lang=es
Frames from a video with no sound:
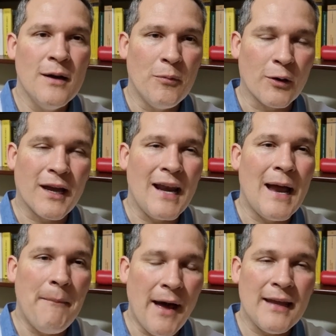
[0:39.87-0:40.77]
porque en
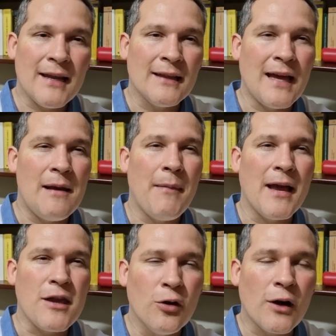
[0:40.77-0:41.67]
la madre está el
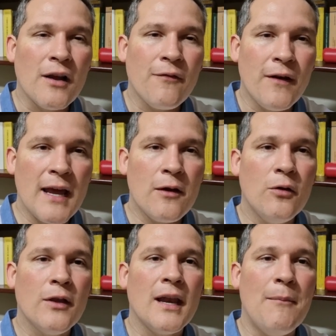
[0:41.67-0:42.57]
mayor
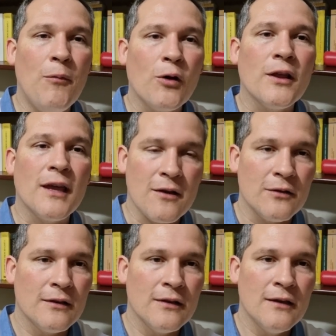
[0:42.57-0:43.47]
reflejo del amor de Dios.